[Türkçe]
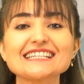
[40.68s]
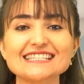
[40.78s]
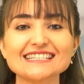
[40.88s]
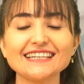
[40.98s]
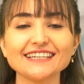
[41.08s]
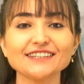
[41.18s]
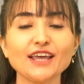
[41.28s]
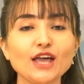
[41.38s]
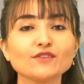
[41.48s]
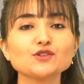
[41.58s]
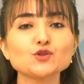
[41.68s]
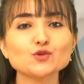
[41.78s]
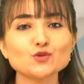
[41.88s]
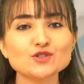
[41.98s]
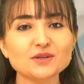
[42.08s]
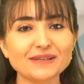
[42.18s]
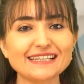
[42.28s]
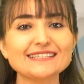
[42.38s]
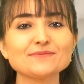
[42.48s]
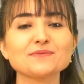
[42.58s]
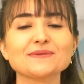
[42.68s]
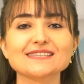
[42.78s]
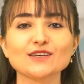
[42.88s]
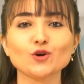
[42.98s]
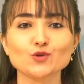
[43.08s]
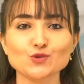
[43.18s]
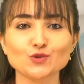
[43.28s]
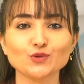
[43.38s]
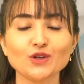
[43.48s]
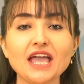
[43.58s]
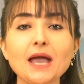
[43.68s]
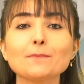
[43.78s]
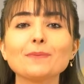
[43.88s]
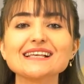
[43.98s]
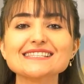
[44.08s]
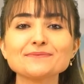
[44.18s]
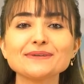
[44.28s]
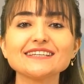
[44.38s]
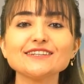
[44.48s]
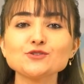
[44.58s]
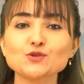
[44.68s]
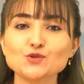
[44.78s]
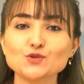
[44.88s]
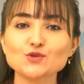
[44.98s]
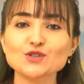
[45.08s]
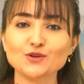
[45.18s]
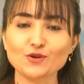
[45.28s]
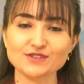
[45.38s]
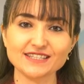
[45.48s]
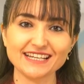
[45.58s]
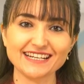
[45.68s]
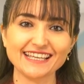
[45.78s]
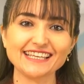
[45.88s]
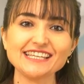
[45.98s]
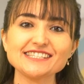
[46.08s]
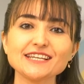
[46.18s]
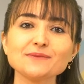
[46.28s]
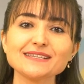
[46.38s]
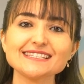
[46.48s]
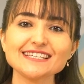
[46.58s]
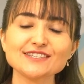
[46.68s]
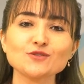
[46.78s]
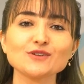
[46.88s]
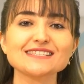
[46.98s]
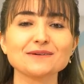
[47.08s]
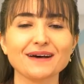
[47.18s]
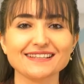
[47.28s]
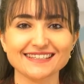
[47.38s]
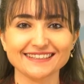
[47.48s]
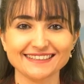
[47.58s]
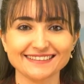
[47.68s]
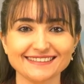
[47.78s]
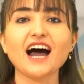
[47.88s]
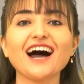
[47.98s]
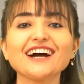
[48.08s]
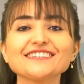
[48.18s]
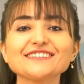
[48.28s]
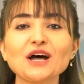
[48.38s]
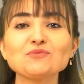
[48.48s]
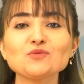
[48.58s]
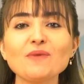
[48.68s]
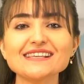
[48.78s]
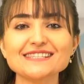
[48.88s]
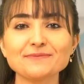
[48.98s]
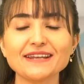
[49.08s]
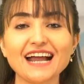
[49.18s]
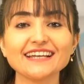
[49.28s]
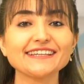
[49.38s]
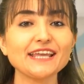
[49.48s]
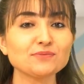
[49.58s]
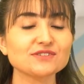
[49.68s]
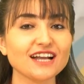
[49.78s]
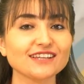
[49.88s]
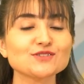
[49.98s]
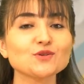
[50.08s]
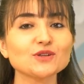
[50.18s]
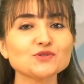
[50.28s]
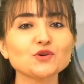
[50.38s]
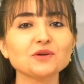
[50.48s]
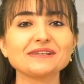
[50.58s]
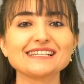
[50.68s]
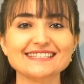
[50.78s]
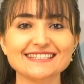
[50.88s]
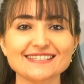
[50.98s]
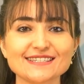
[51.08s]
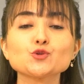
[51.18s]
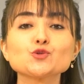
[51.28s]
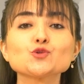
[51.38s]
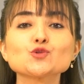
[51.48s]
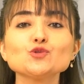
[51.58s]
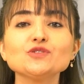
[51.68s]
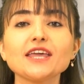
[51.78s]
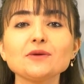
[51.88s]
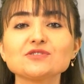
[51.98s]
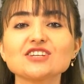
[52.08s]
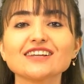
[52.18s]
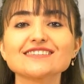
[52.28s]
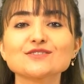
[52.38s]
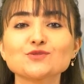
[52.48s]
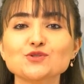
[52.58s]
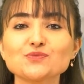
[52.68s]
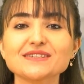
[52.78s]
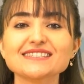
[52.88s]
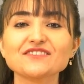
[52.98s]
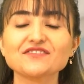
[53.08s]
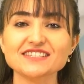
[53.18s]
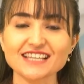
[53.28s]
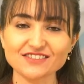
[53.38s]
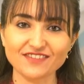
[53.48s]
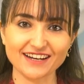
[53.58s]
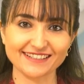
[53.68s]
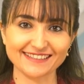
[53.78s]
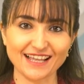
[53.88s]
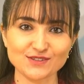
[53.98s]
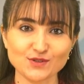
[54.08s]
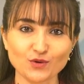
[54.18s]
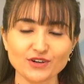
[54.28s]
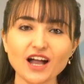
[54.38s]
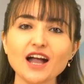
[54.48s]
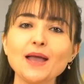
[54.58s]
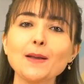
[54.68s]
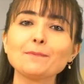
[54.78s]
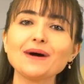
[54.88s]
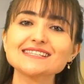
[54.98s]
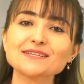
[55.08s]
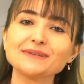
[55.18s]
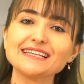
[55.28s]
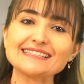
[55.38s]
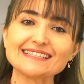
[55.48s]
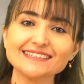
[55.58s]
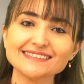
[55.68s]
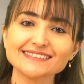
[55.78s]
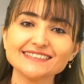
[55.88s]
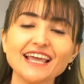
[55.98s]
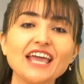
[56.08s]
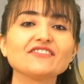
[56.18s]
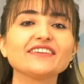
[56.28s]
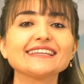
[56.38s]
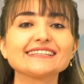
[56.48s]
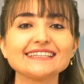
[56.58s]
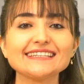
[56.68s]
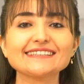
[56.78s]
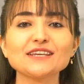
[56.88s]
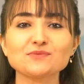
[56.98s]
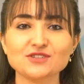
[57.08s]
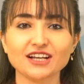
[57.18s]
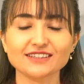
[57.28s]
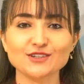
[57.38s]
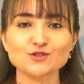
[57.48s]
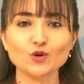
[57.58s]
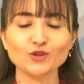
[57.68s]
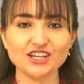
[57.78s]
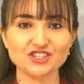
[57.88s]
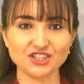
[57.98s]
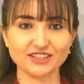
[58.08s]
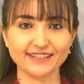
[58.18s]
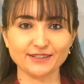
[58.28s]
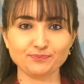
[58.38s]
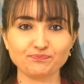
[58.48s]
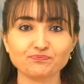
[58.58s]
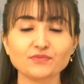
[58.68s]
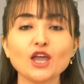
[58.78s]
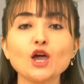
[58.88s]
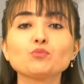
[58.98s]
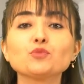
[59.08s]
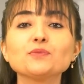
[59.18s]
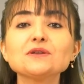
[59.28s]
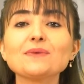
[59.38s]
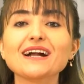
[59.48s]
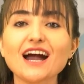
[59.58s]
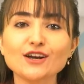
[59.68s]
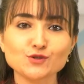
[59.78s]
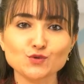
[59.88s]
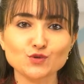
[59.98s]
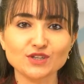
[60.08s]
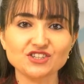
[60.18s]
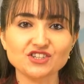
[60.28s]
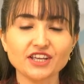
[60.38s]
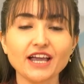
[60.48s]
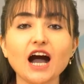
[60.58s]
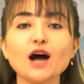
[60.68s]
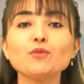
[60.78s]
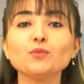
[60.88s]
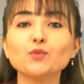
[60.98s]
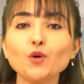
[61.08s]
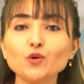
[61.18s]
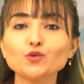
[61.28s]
hazırlayın ve çocuğunuzla birlikte bir masaya oturun. Malzemeleri çocuğunuza göstererek incelemesi için ona zaman tanıyın. Ardından bu malzemelerle ne yapacağınızı ona sorabilirsiniz. Çocuğunuzun ne yapacağınızı düşünmesine fırsat verdikten sonra malzemeleri tanıtın ve etkinlikte yapacaklarınızı ona açıklayın. Bu bir makarna süzgeci ama bu